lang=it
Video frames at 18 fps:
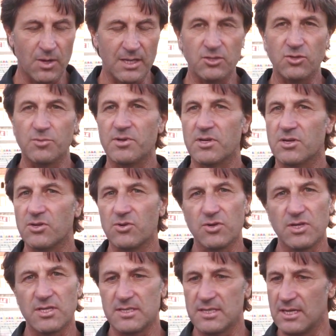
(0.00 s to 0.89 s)
quanto per
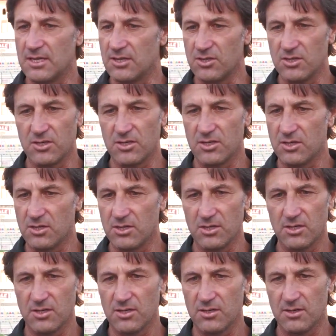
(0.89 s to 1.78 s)
noi
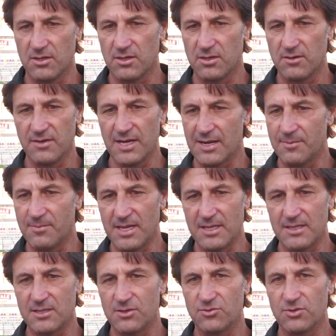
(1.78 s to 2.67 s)
siano
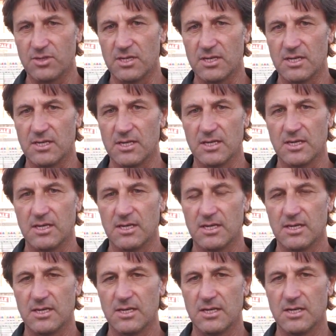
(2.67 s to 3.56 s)
veramente un,
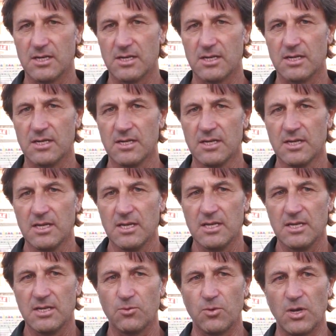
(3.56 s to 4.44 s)
eh,
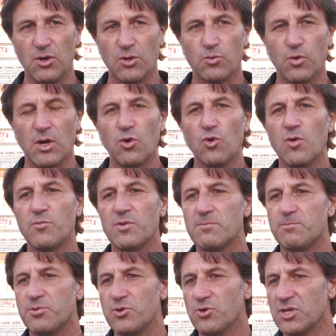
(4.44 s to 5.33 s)
quel, quell'uomo
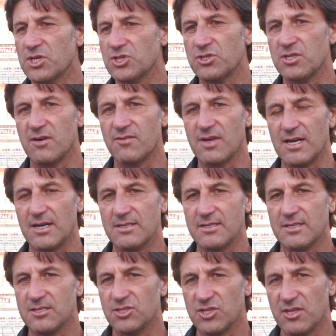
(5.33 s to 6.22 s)
in più che ci,
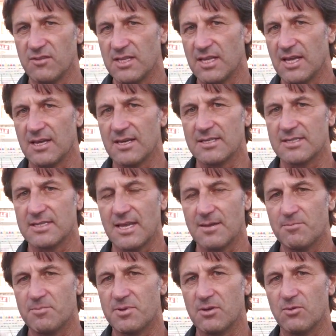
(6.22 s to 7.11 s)
da, ci deve dare
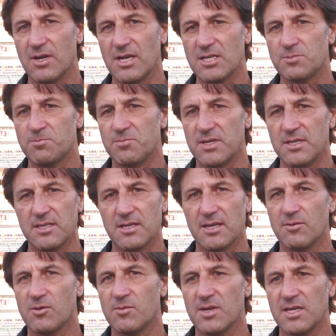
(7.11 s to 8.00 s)
sempre quella
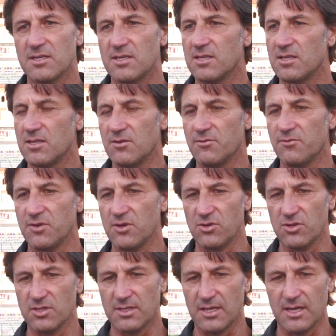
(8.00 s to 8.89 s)
spinta nei momenti di
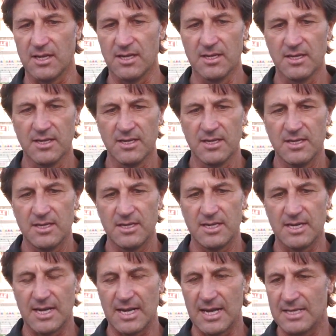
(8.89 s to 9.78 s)
difficoltà.
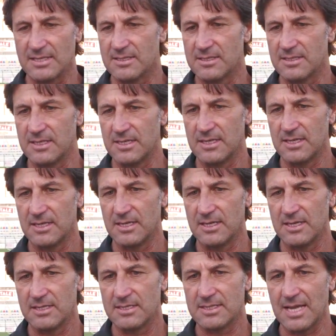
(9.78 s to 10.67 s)
I
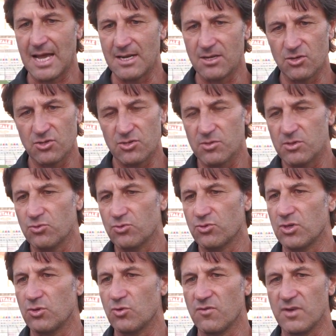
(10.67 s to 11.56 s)
ragazzi sanno,
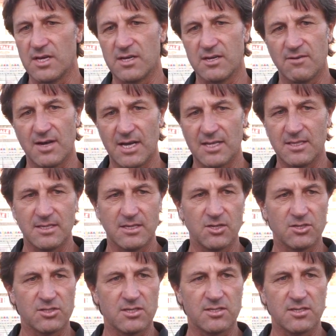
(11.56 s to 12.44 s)
soprattutto i nuovi arrivati,
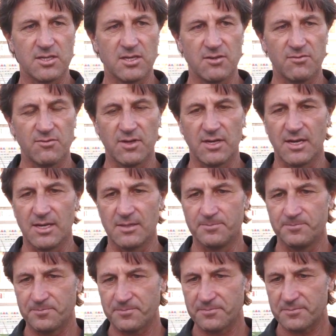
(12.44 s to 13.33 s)
cosa
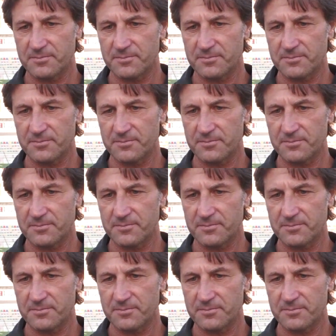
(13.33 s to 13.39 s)
significa